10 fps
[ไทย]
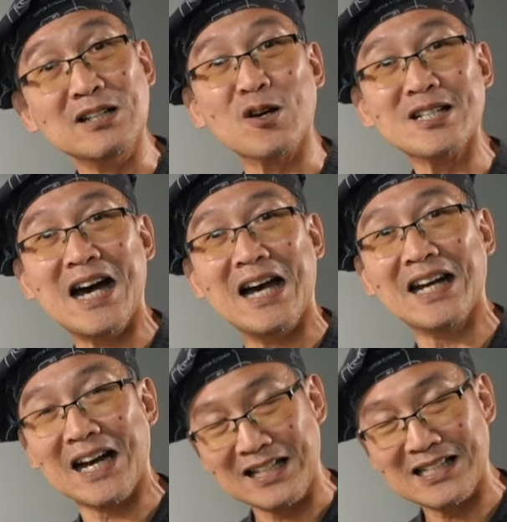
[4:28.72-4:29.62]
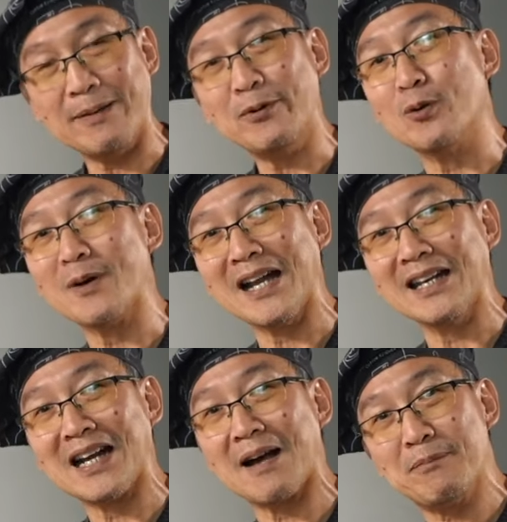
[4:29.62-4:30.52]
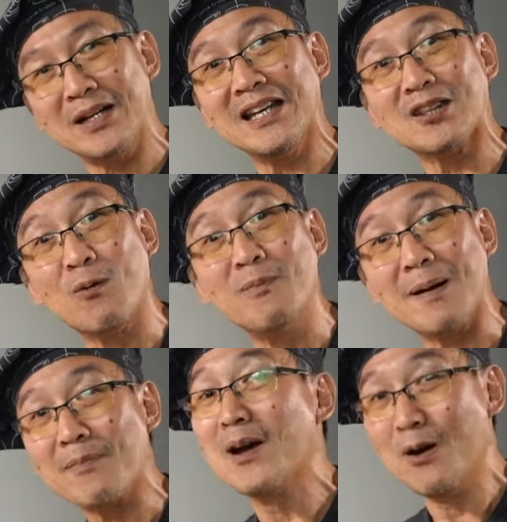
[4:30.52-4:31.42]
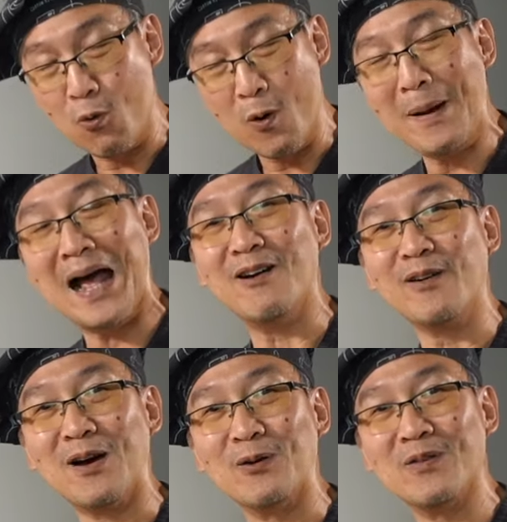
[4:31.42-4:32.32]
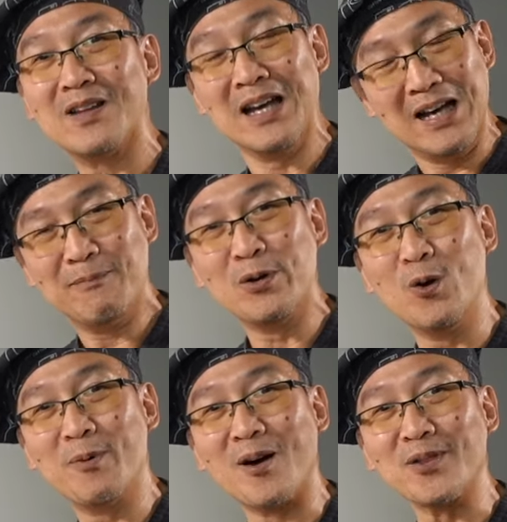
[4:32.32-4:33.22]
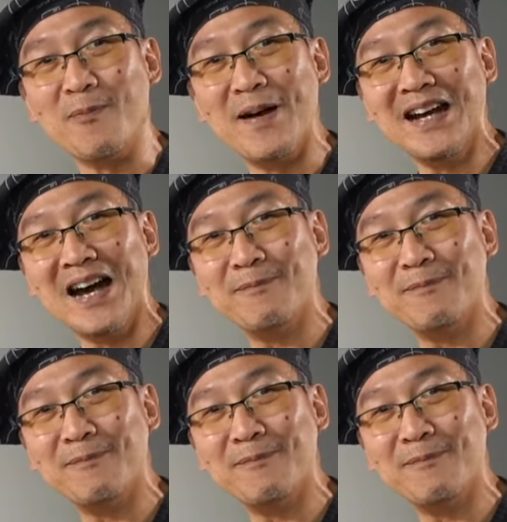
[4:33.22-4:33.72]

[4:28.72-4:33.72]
1ช้อนชาแล้วกันใส่ไปรวมกันครับเพื่อที่จะต้มกับหัวปลาของเรา มาดูองค์ประกอบต่อไปค